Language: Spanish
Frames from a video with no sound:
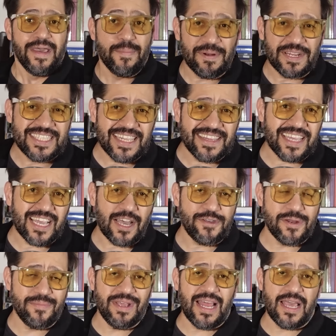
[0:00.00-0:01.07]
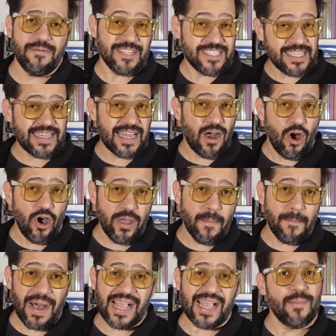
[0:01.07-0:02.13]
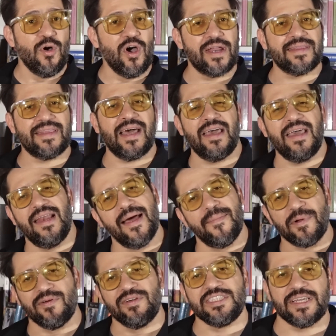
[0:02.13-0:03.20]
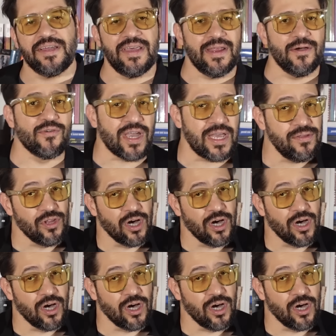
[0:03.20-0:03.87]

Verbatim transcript: El presidente Javier Milei visita hoy Vaca Muerta en la provincia de Neuquén,